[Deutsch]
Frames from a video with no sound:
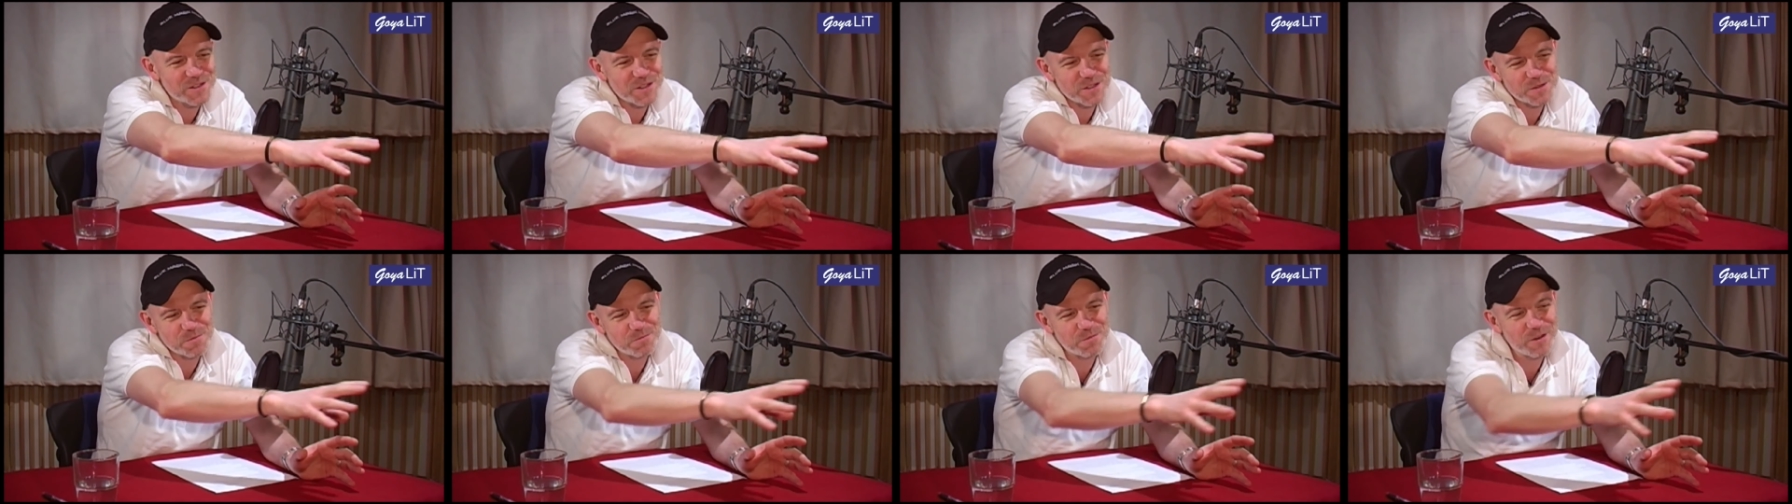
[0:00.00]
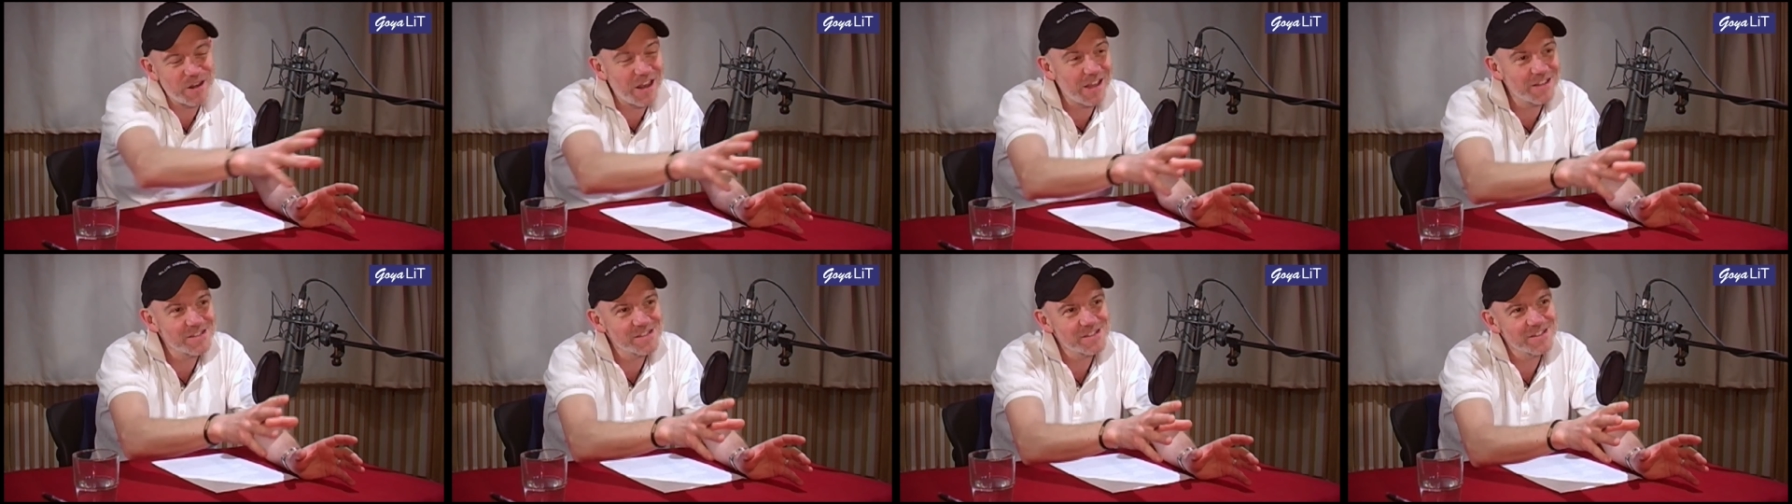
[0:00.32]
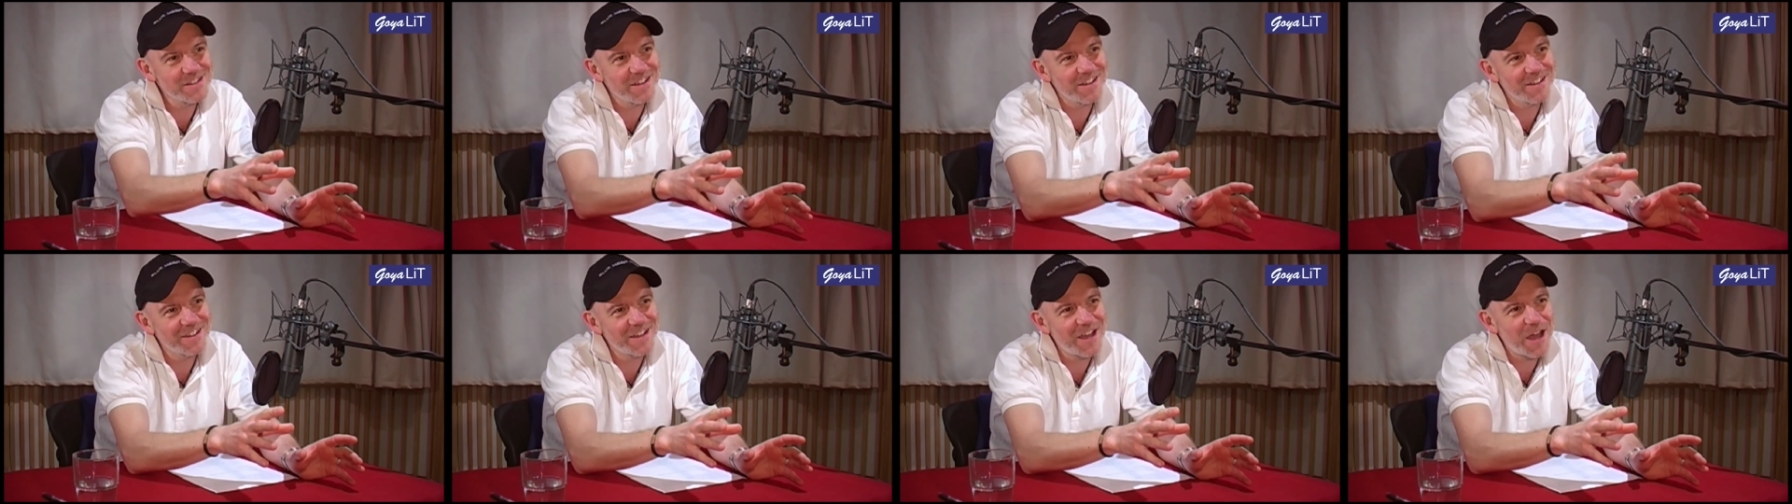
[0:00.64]
diesen Platz
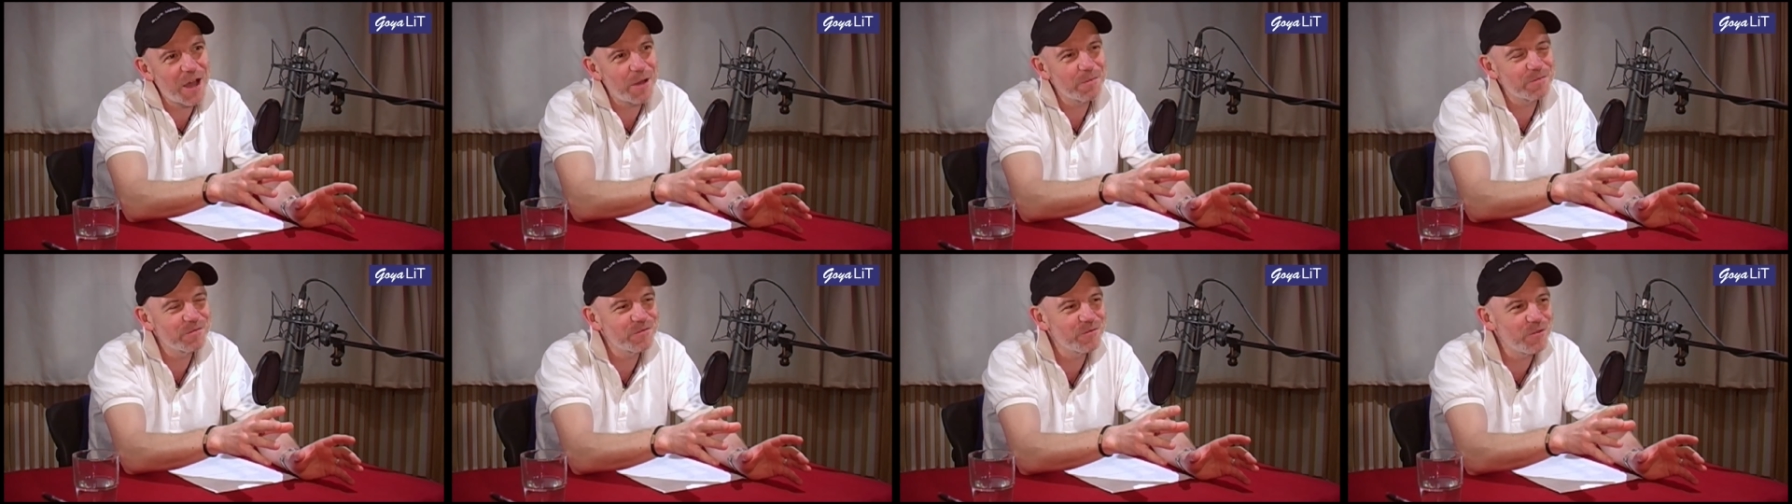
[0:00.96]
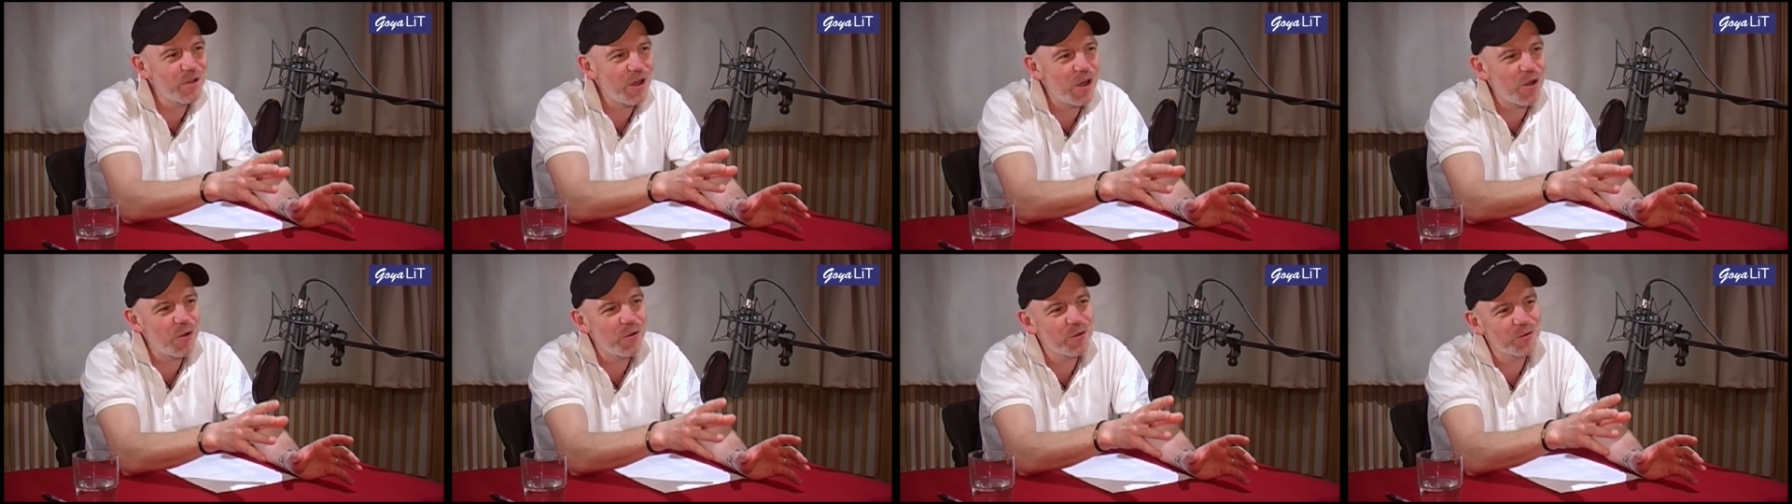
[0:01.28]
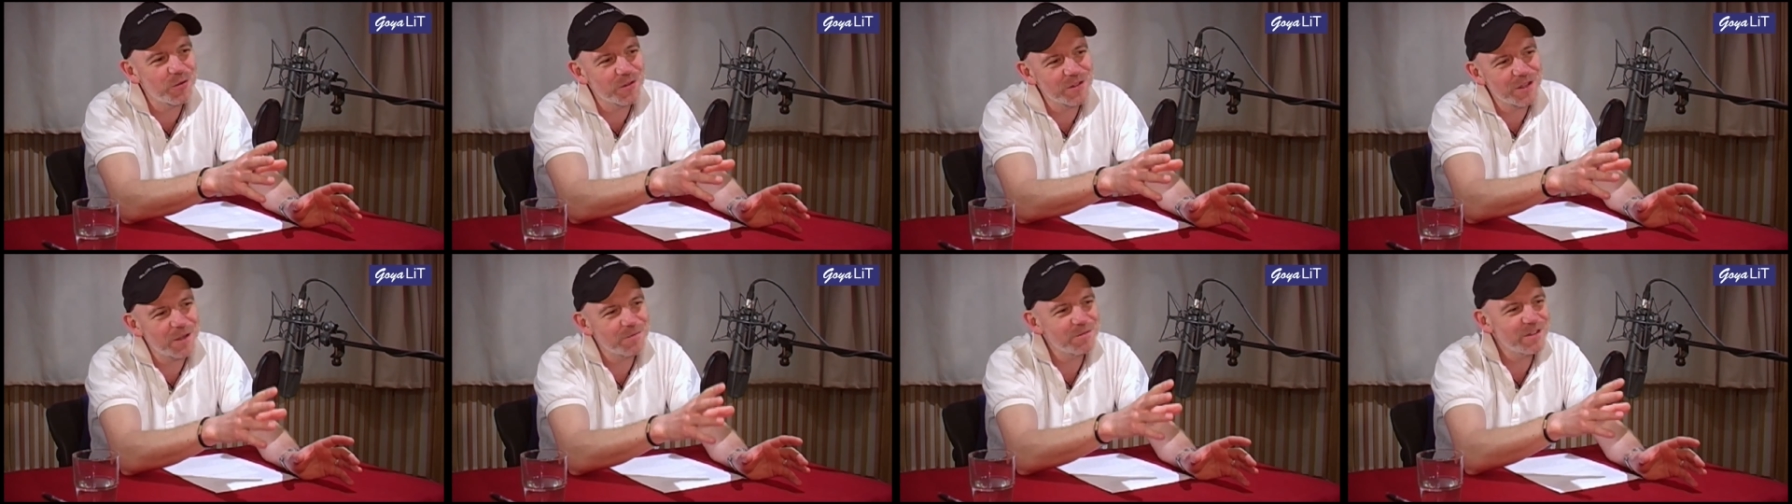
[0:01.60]
da gehabt vor
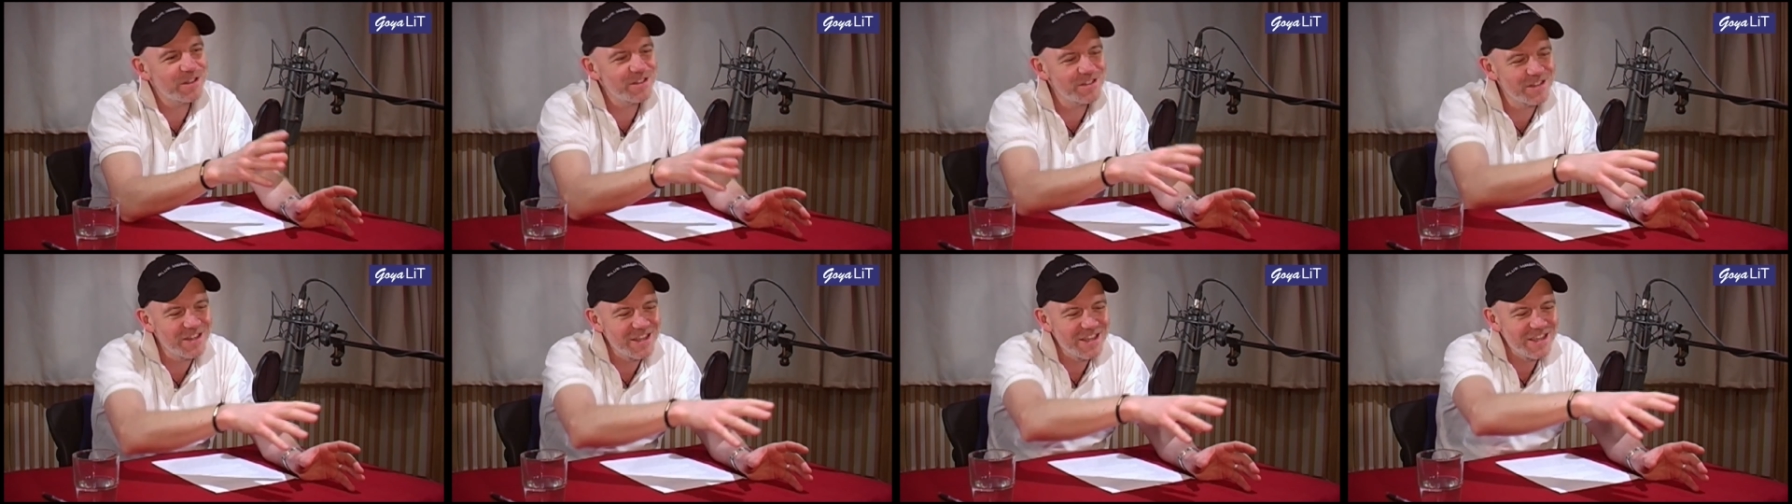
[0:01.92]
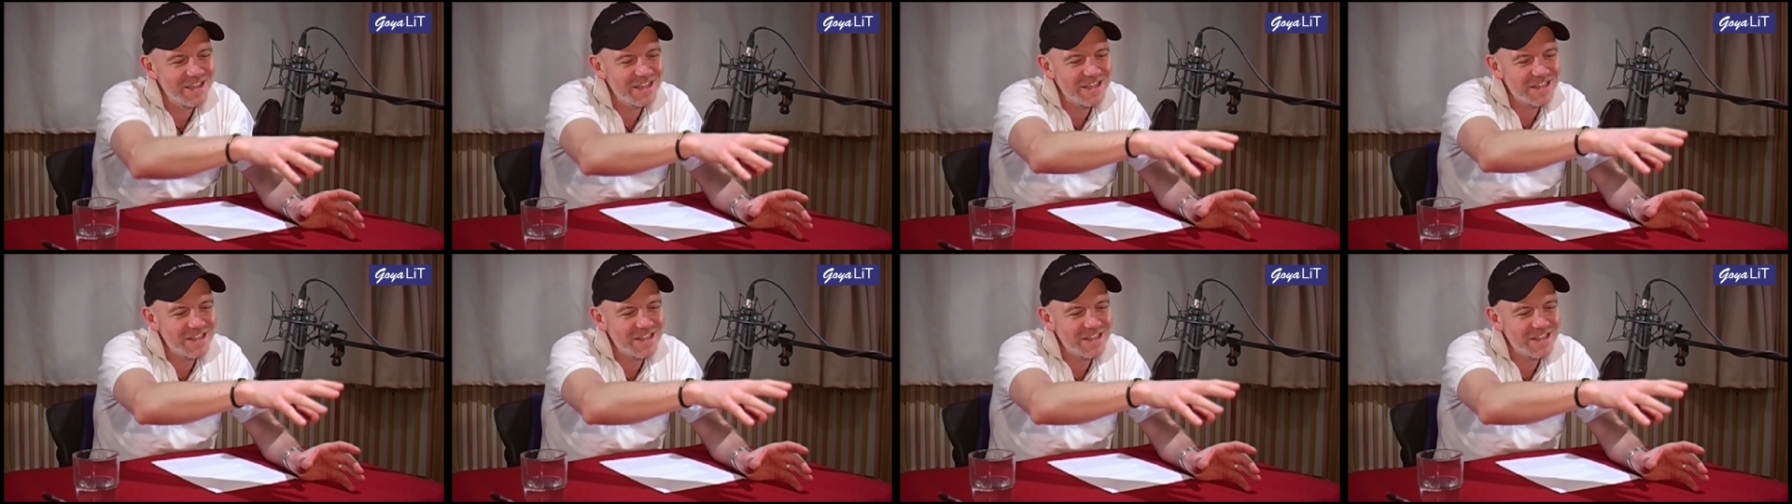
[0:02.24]
Augen und habe dann